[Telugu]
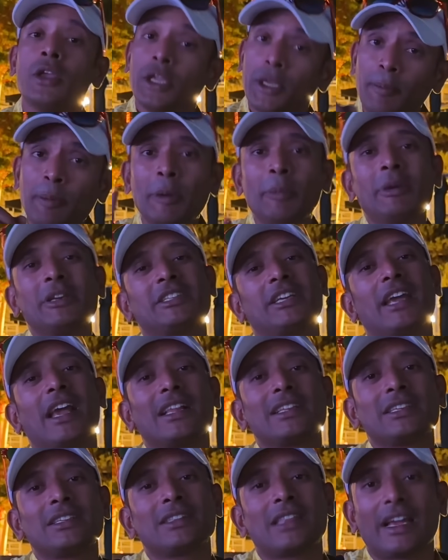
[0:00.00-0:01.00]
ఇప్పుడు మీరు
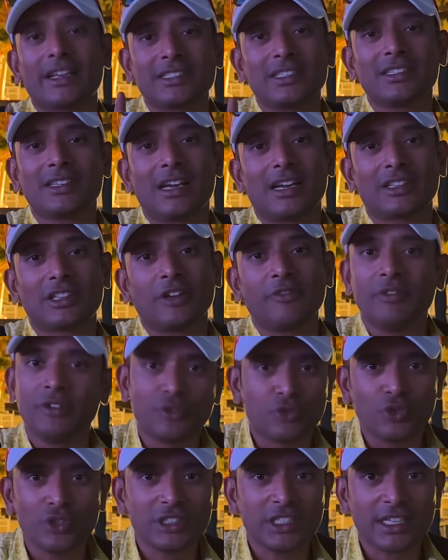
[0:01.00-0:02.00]
చేయాల్సిన తక్షణ కర్తవ్యం
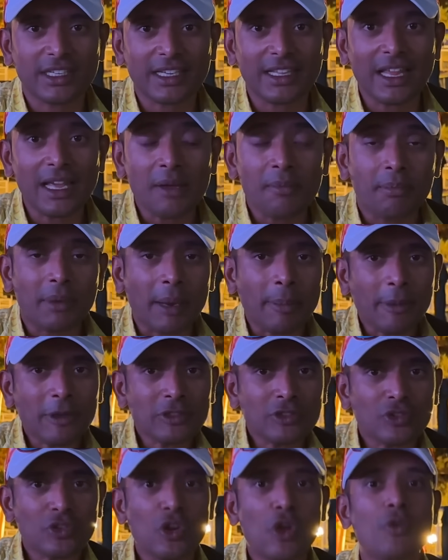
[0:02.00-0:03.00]
చూశారు కదా
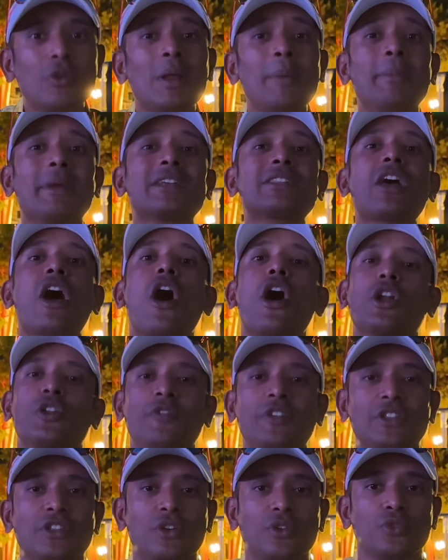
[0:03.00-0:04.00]
ప్రపంచంలో ఉన్న మిగతా ఆరు
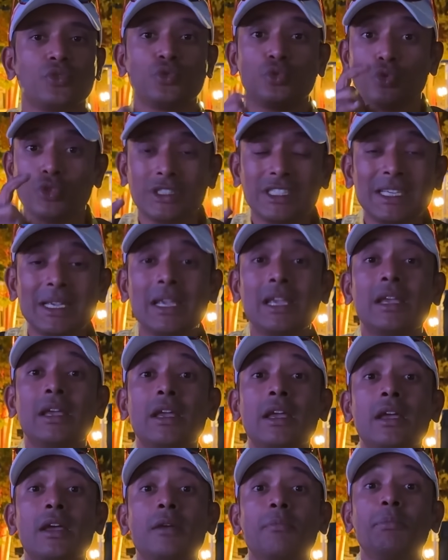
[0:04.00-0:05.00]
వింతలు చూసి
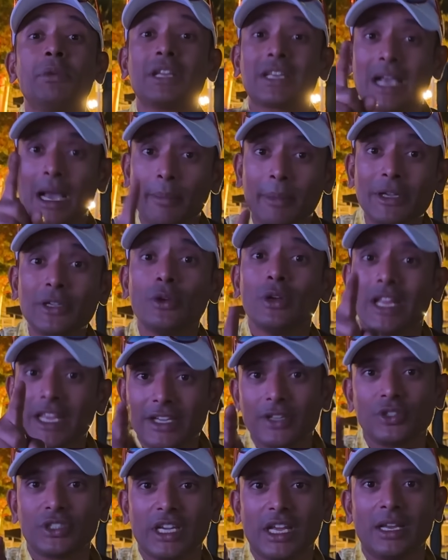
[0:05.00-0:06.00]
మీరు కమెంట్
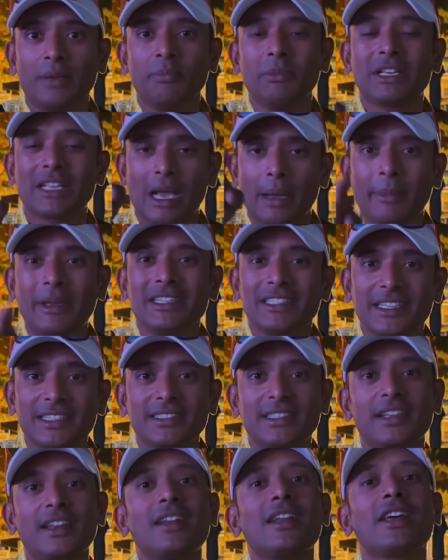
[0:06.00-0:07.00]
లైక్ చేయాలి మీరు కమెంట్
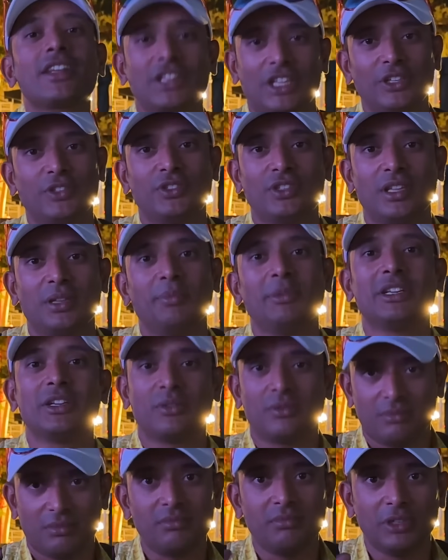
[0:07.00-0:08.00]
చేస్తేనే నాకు తెలుస్తుంది మీరు
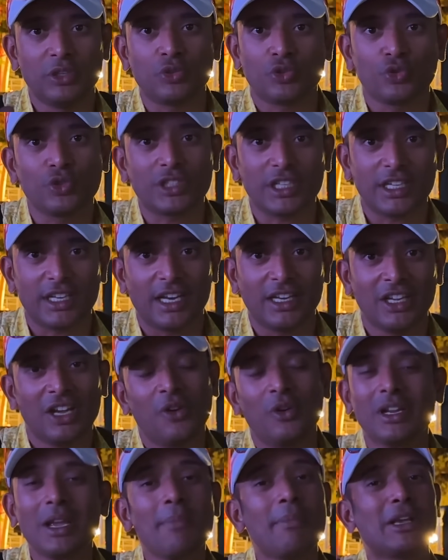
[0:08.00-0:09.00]
మీరు చూసారని
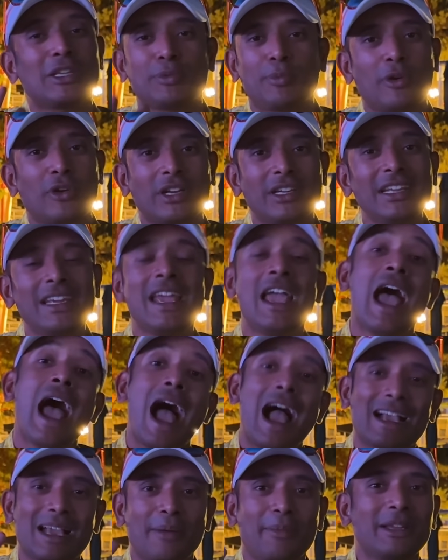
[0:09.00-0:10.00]
ఓకే మర్చిపోకండి
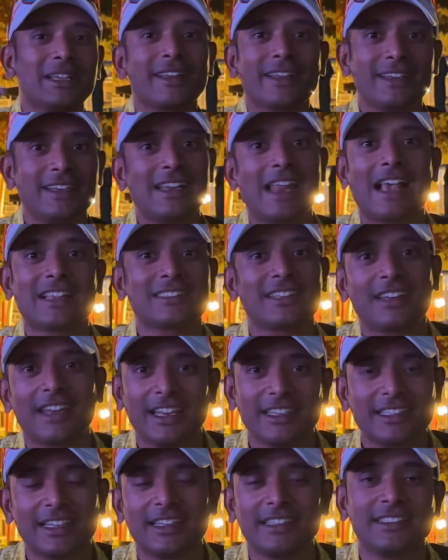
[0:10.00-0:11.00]
ఆ కమెంట్లకి నేను ఆన్సర్ ట్రై
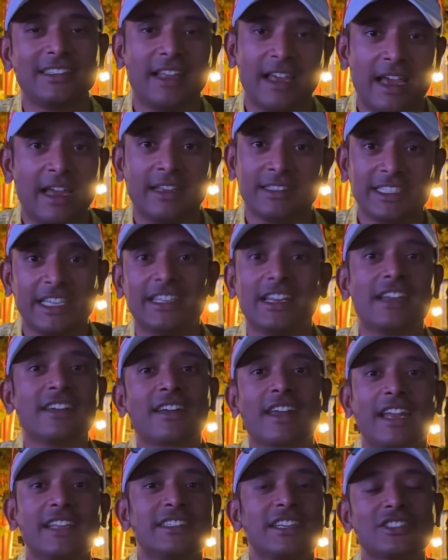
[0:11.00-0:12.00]
చేయడానికి
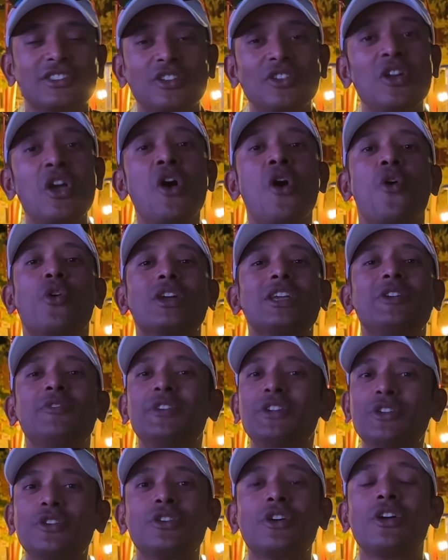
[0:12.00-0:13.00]
ట్రై చేస్తాను ఓకే ఈ
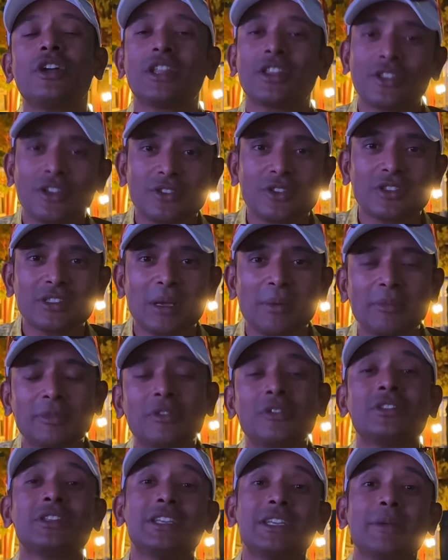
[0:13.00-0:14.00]
వీడియో ఎంతతో
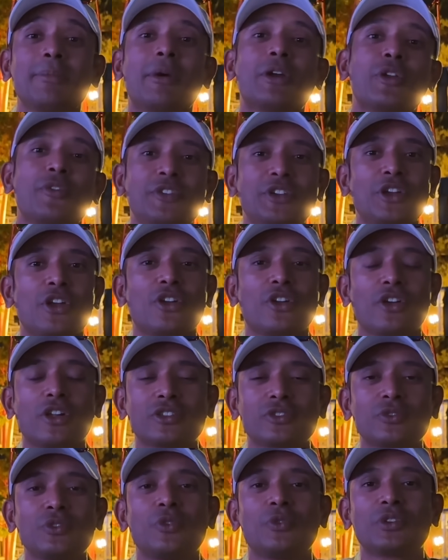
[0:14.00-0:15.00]
సమతం తిరిగి మరో వీడియోలో
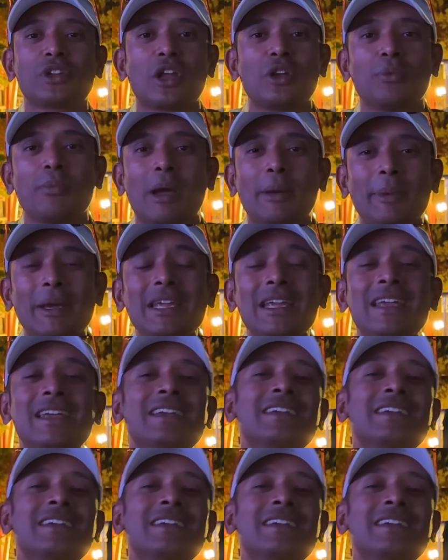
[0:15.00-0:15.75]
కలుసుకుందాం ఉంటాను బాబాయ్